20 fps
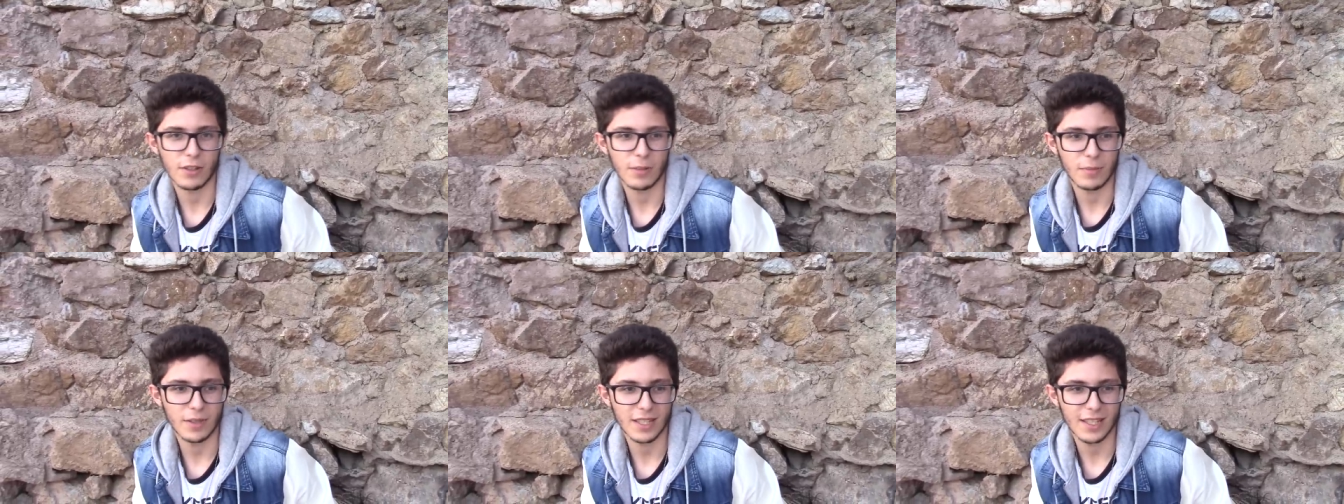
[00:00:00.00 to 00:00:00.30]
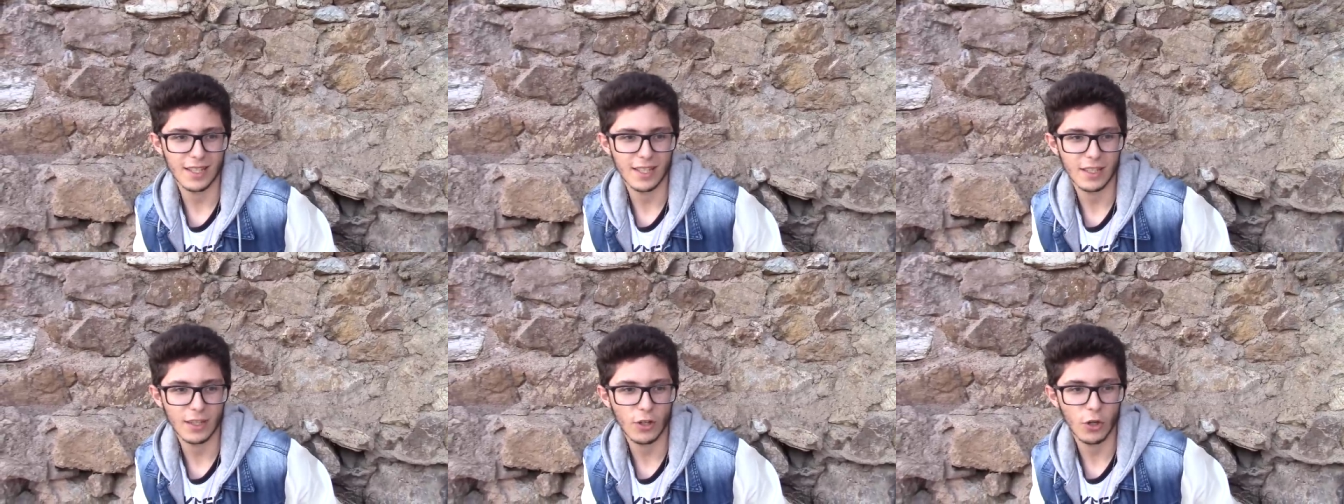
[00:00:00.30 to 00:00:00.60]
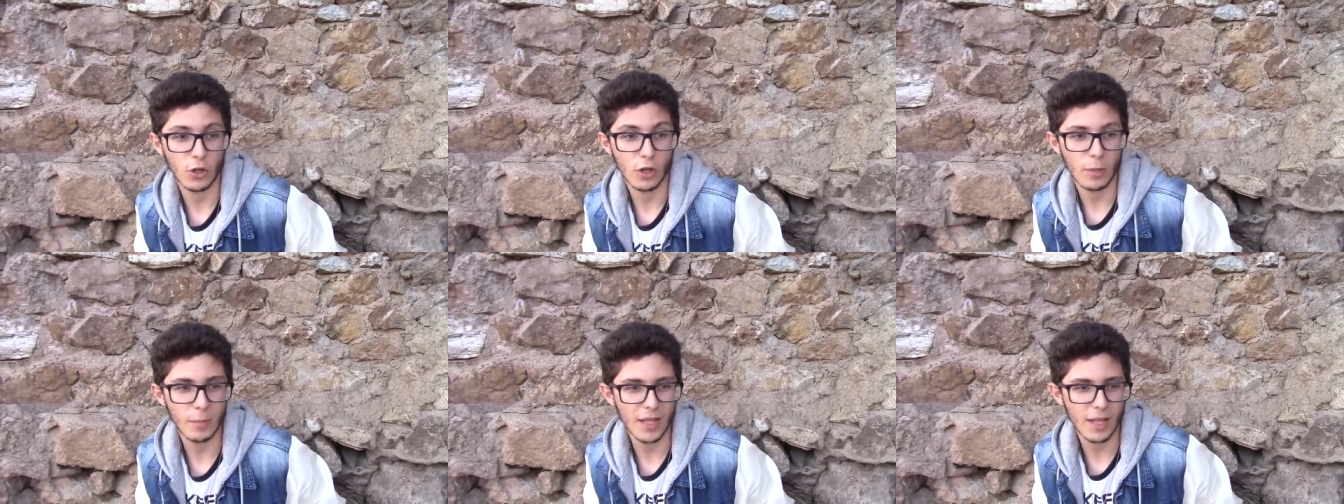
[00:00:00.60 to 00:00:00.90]
lo que pasa es que
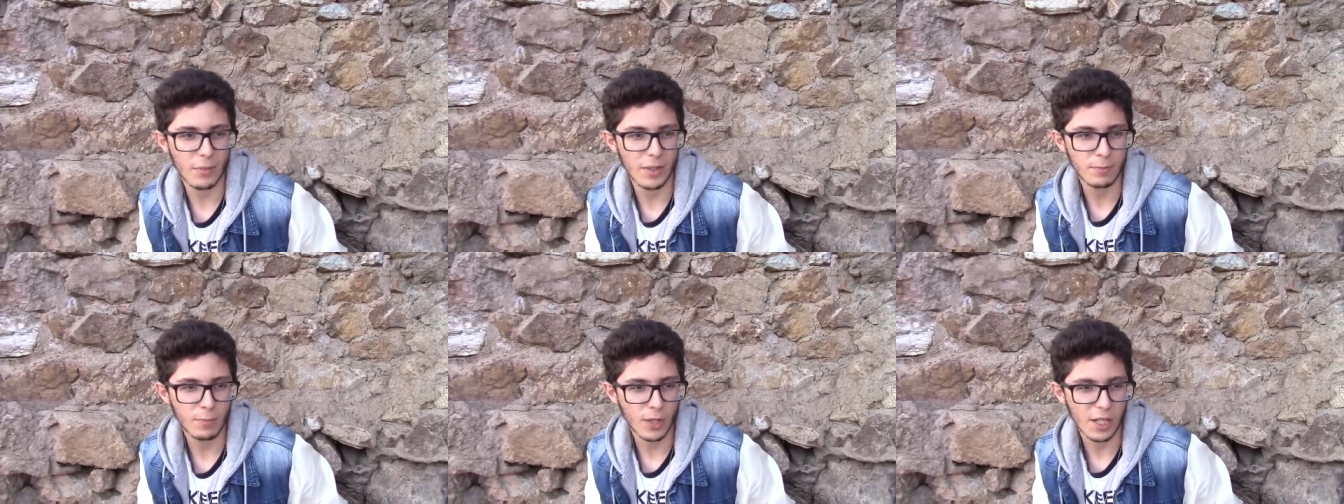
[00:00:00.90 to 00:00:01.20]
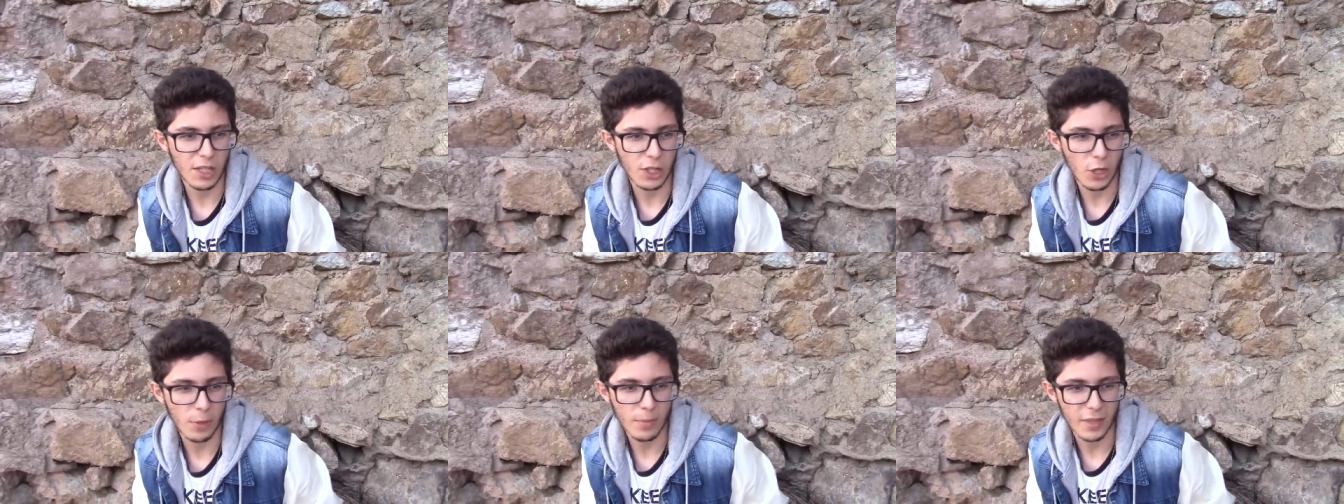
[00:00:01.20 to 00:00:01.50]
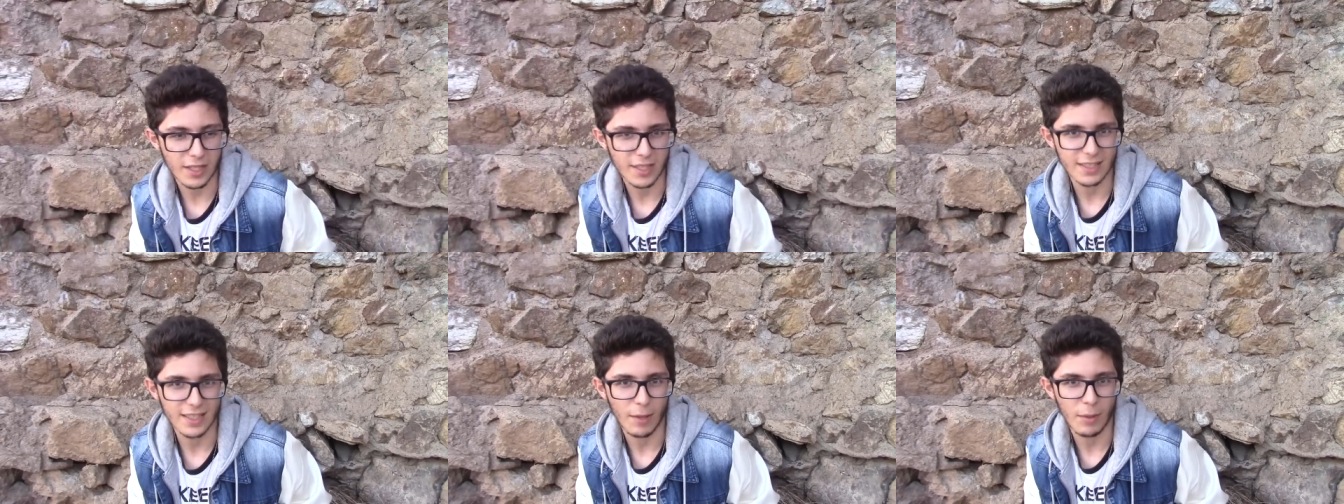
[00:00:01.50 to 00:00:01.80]
dijo, no me llaméis por el
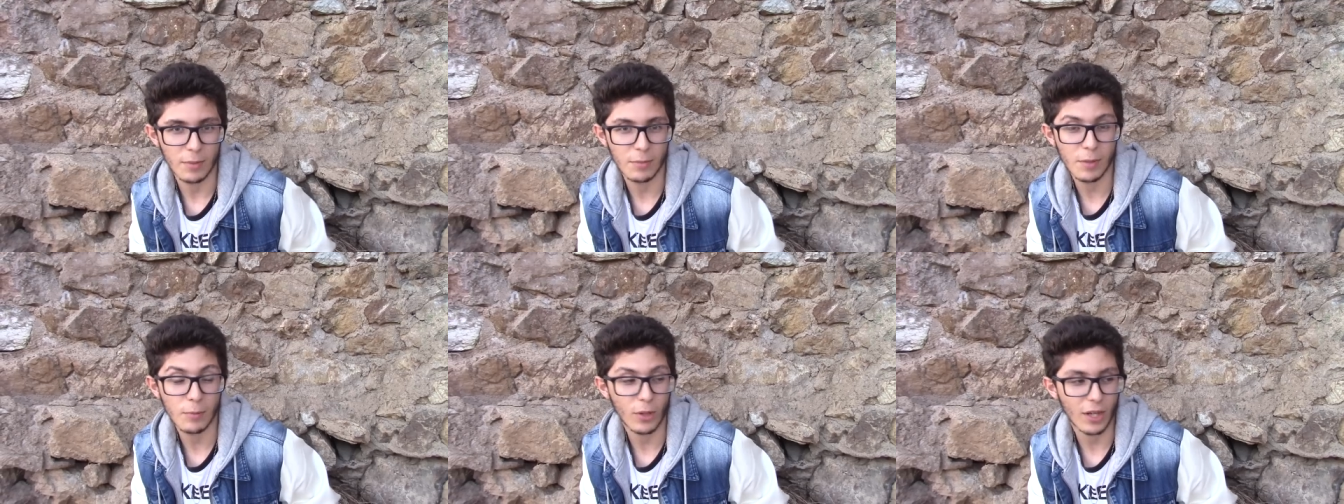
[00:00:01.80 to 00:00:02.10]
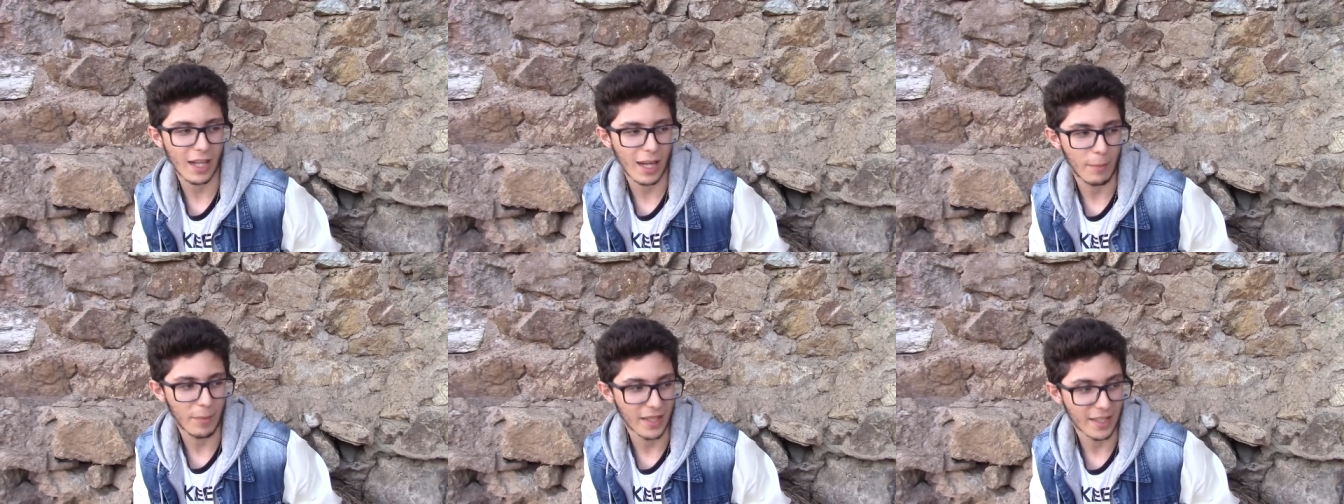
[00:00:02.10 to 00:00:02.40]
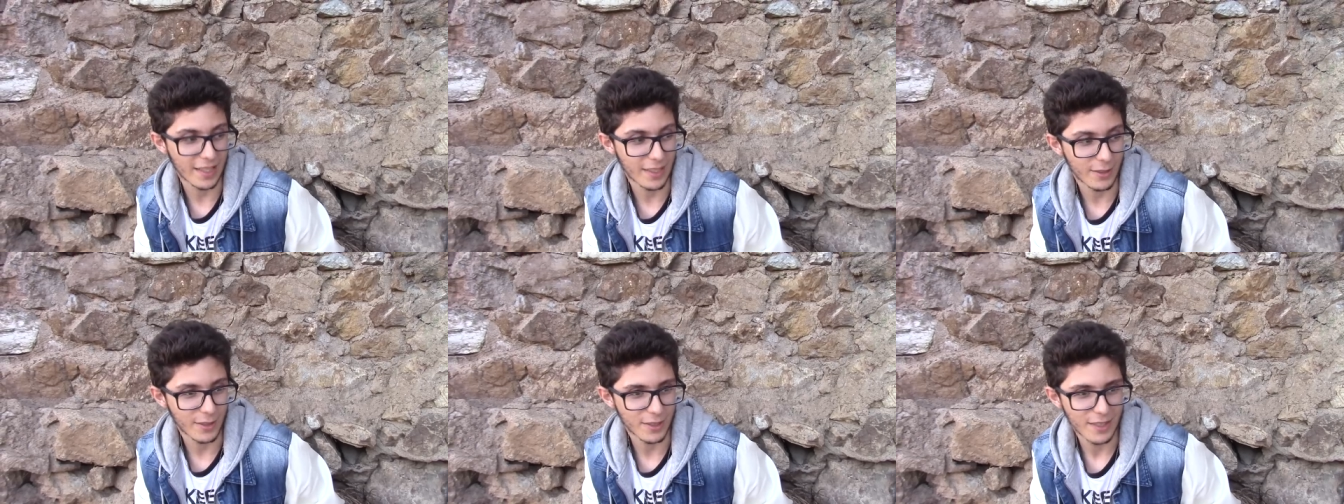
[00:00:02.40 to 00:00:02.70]
nombre, llamadme por el
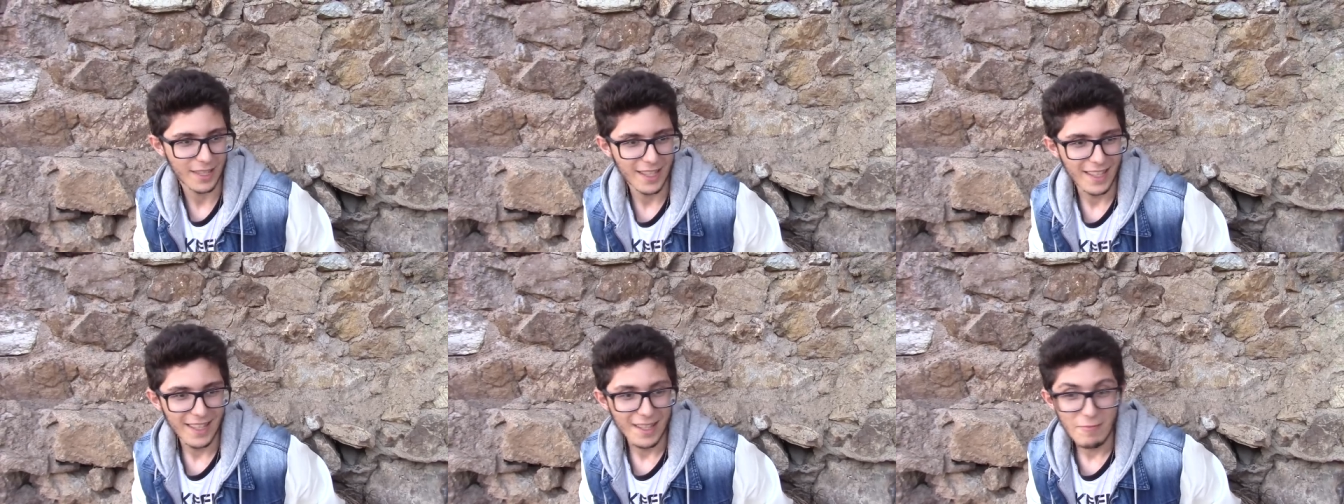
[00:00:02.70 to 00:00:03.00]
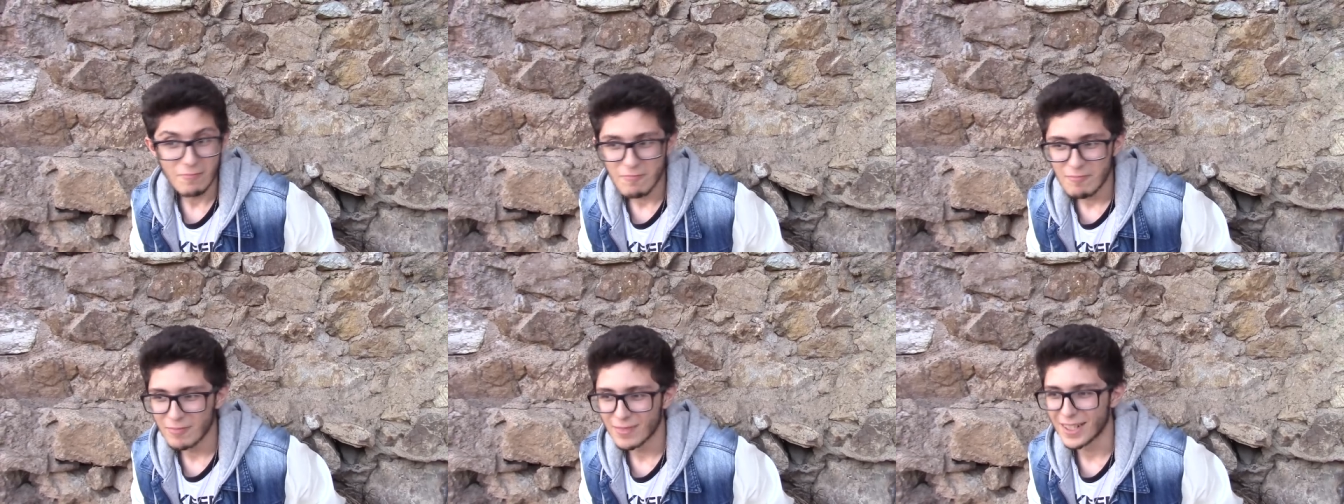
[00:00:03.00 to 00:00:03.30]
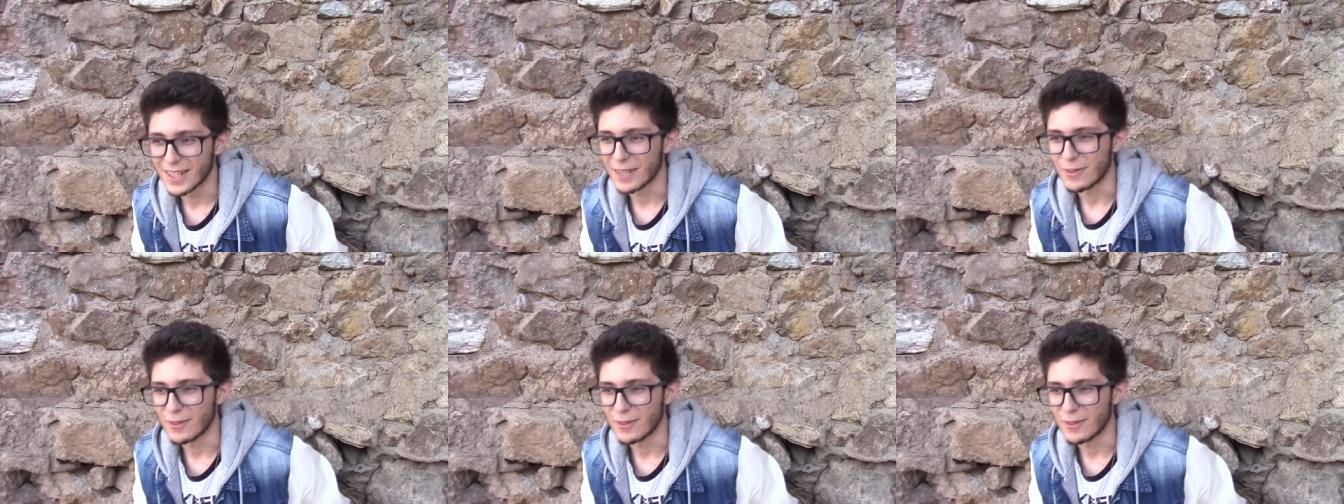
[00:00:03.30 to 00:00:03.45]
apellido. y